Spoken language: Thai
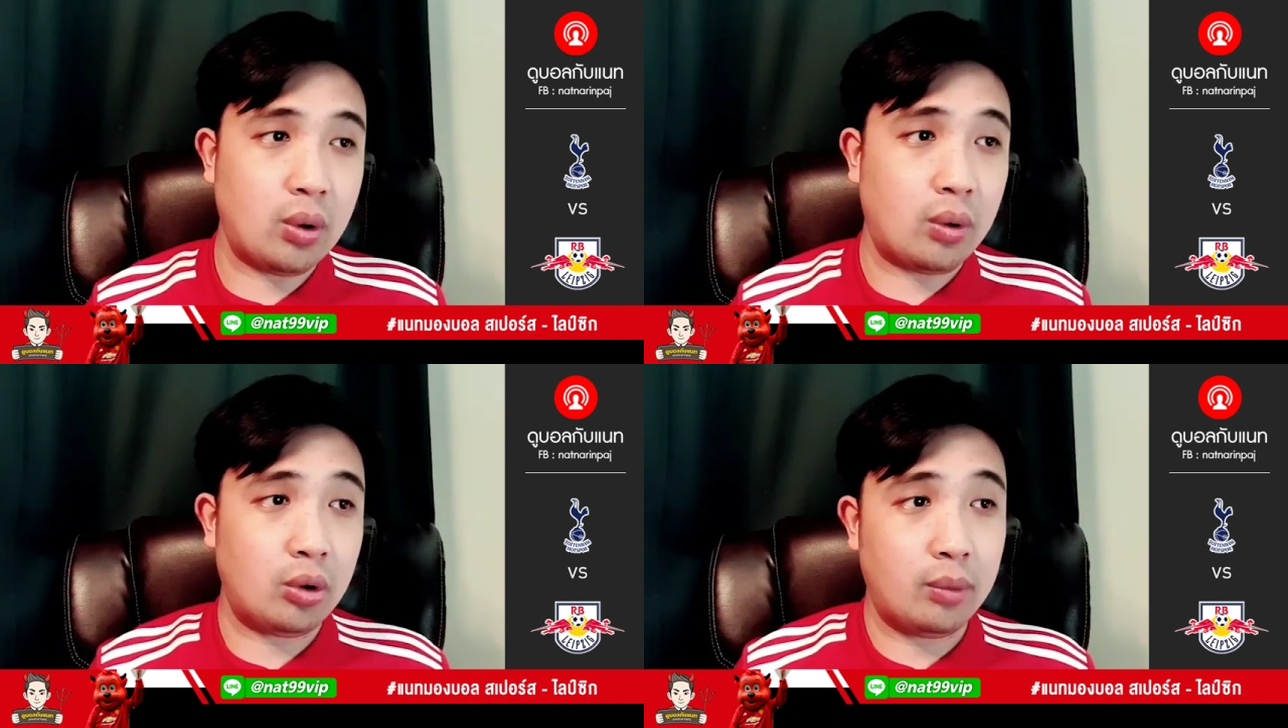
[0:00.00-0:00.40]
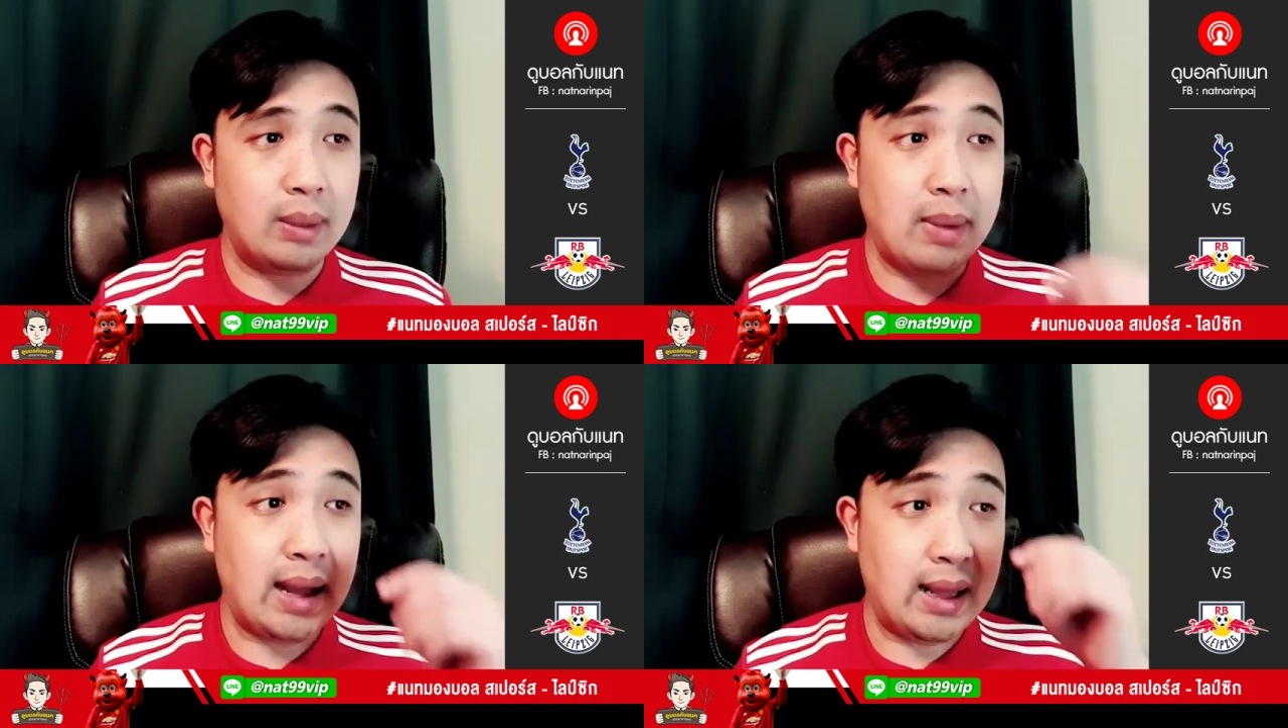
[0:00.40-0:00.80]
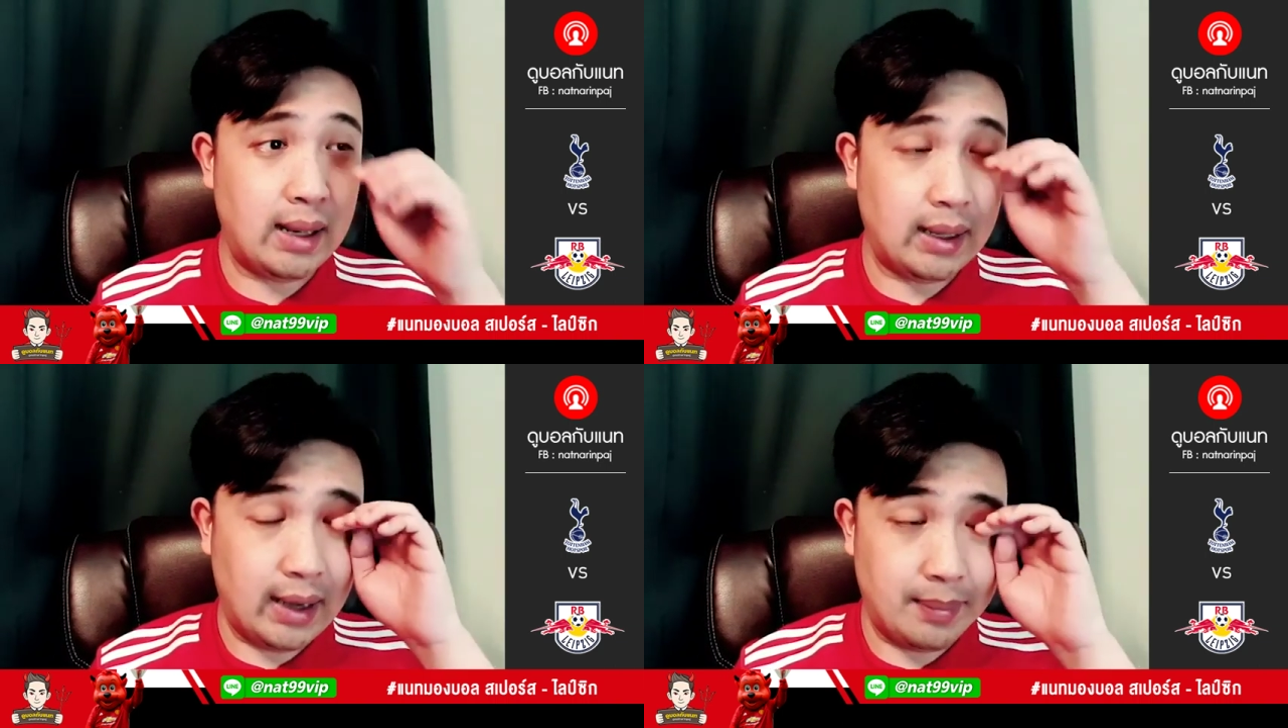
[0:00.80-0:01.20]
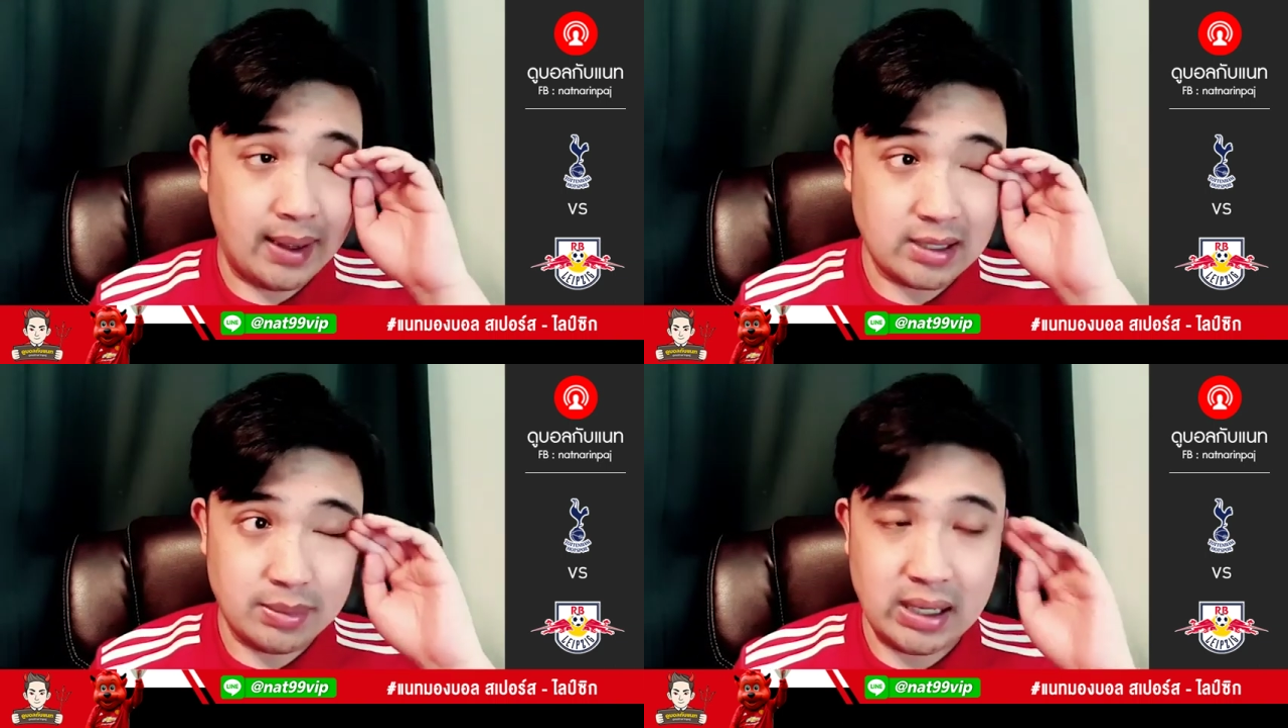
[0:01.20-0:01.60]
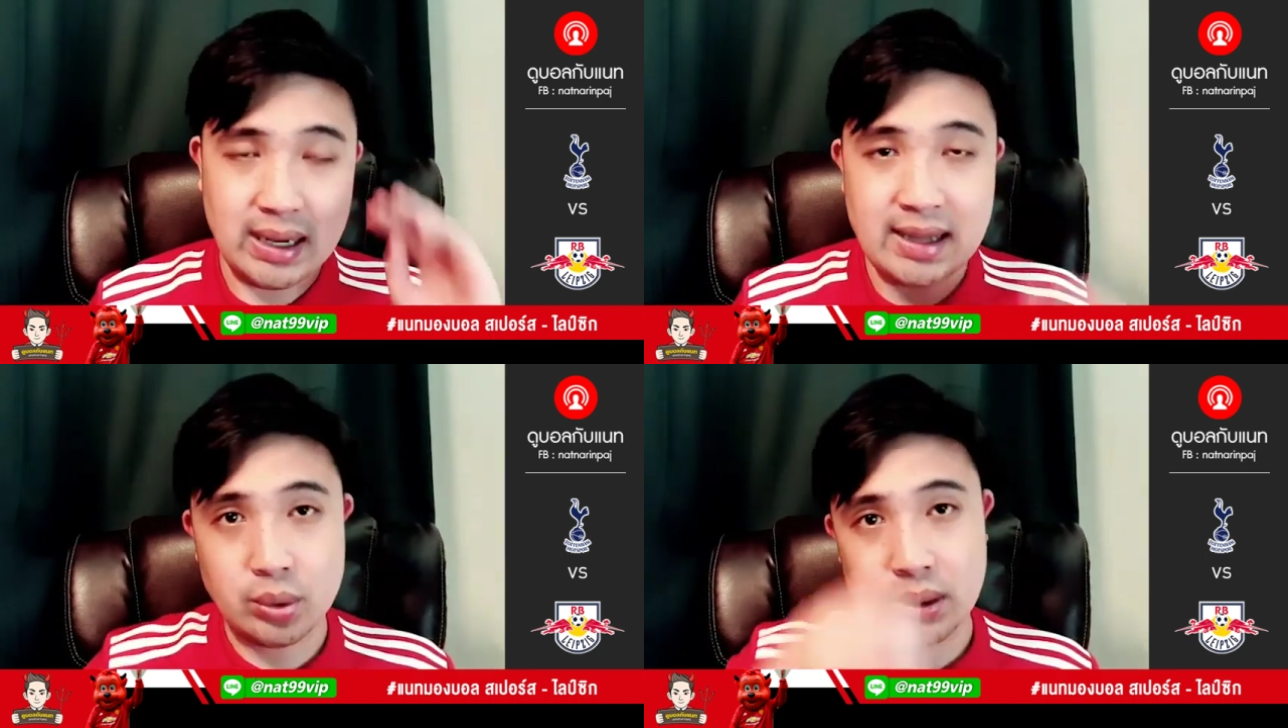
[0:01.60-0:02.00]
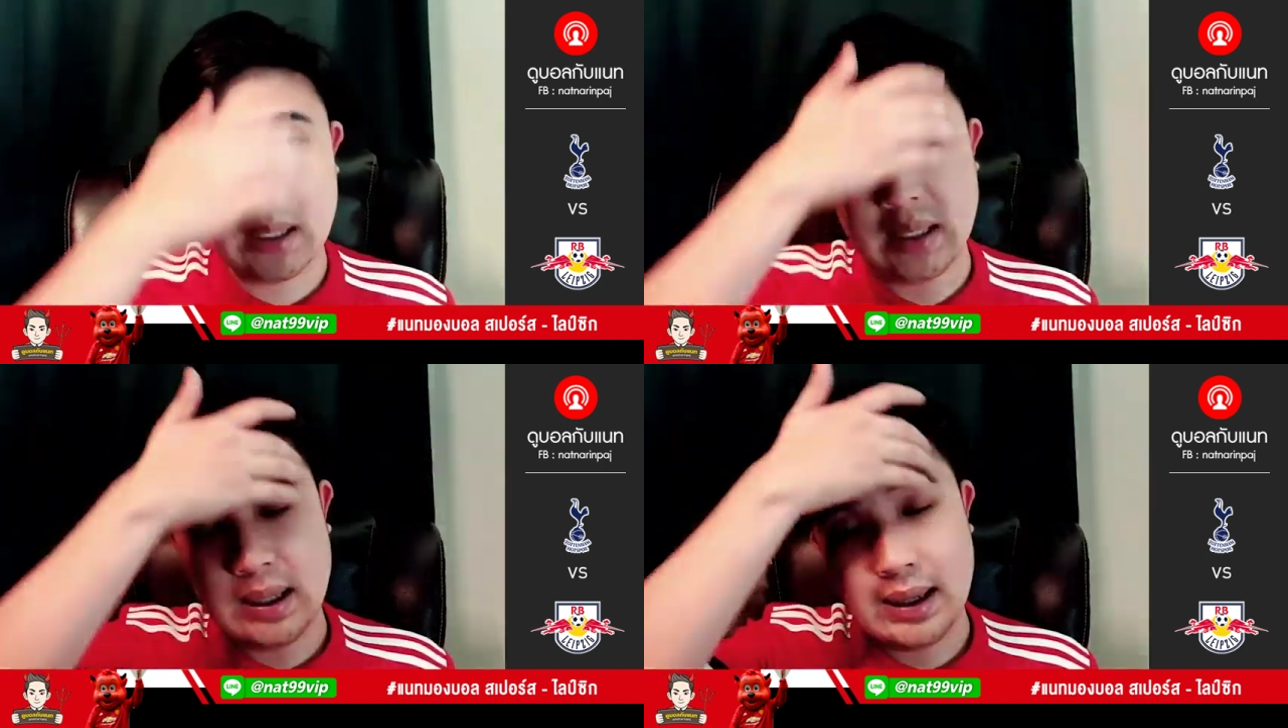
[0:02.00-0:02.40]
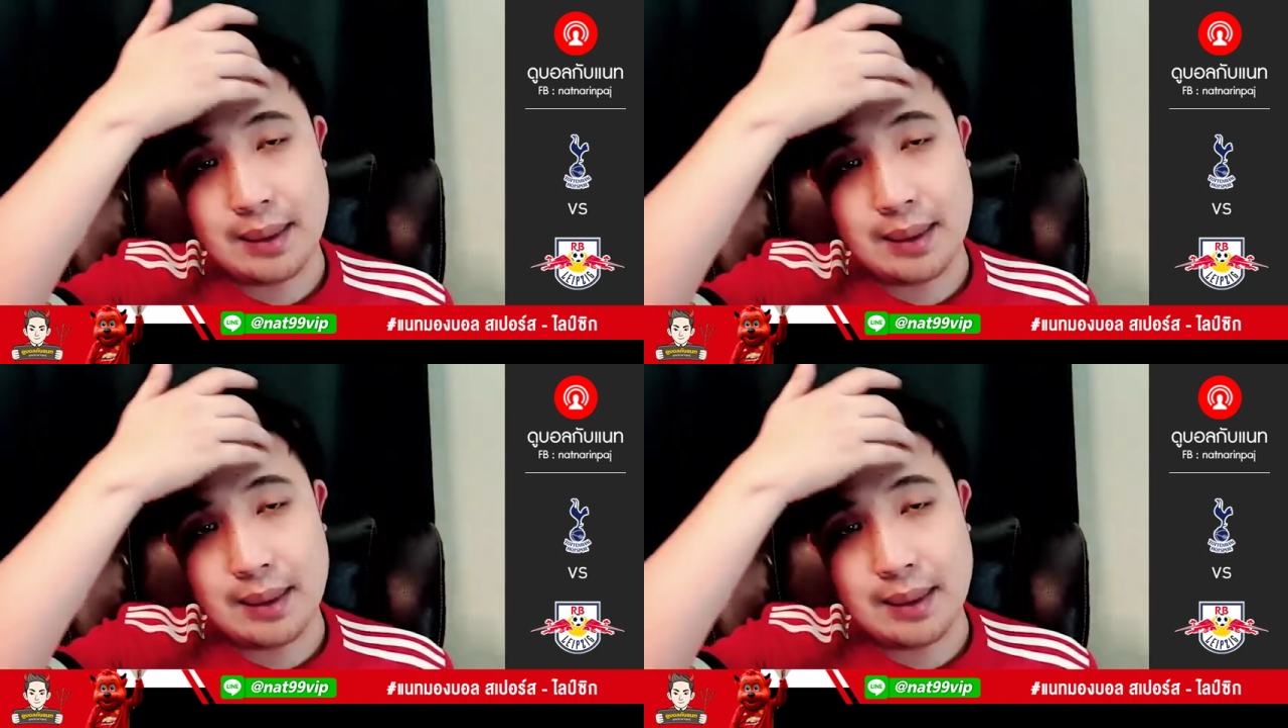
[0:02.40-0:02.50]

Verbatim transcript: ตกลงไปบ้างแล้วล่ะครับ อาจจะมีนัดล่าสุดที่